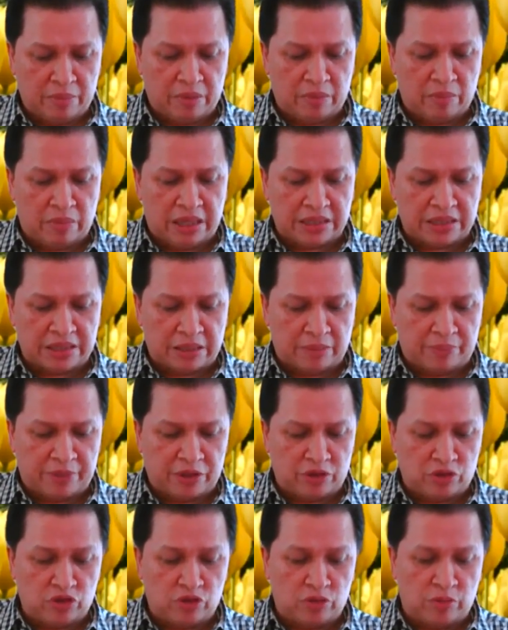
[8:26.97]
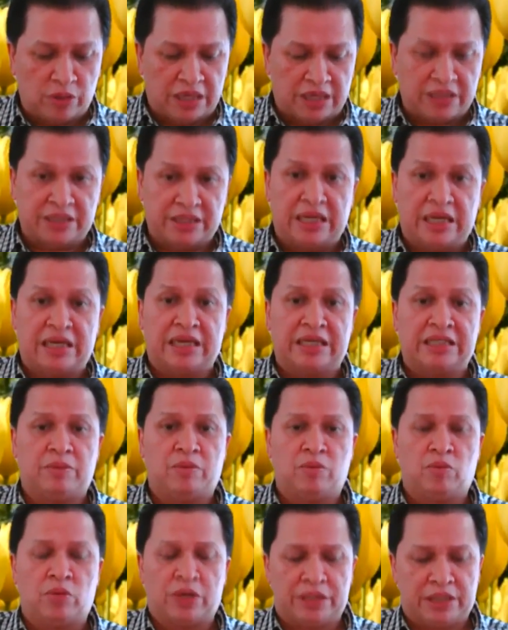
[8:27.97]
15 sampai 17. Silakan
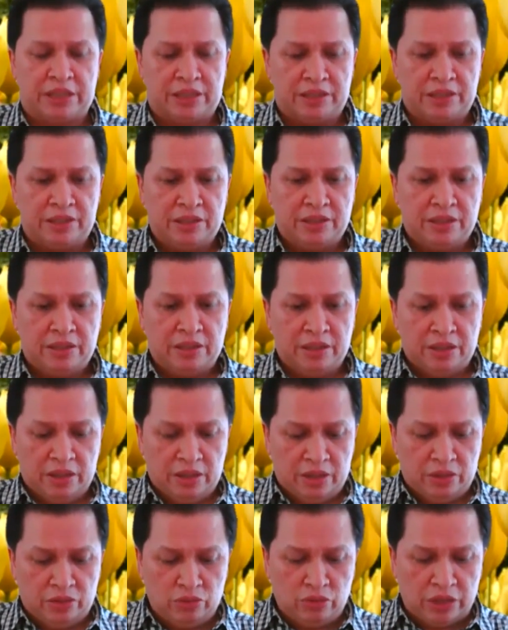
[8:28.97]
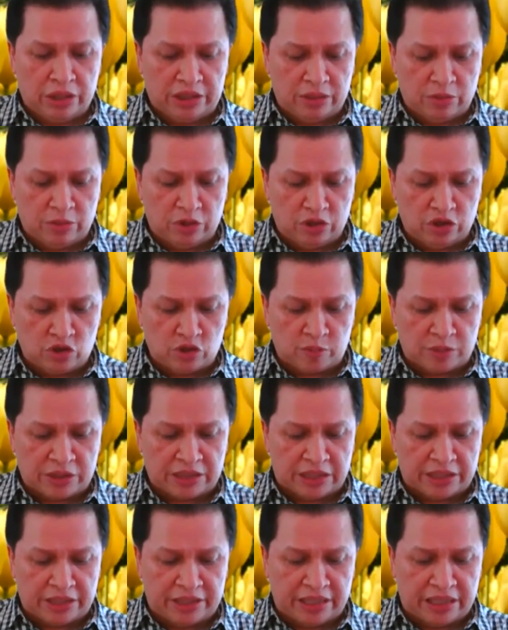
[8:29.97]
siapa baca? 2 Timotius
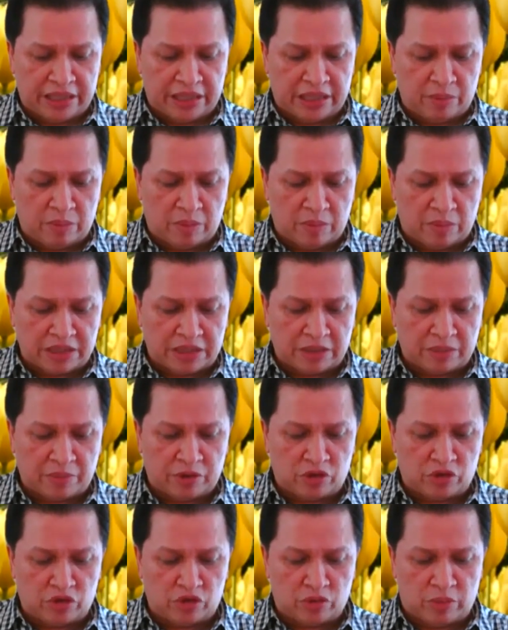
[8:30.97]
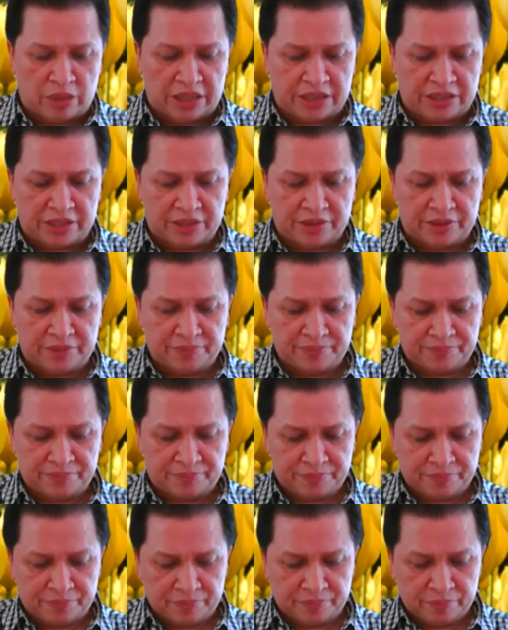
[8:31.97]
pasal 3 ayat 15 sampai
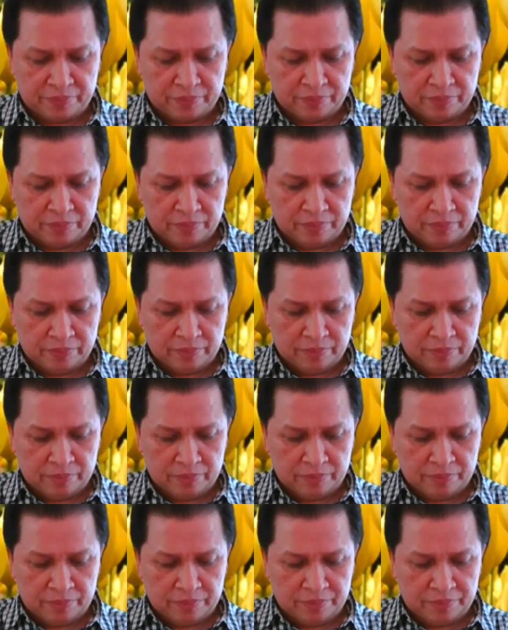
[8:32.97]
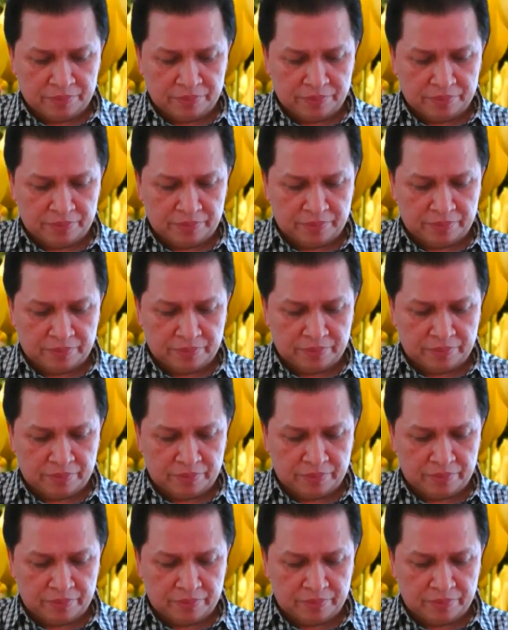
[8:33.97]
17. Siapa? 2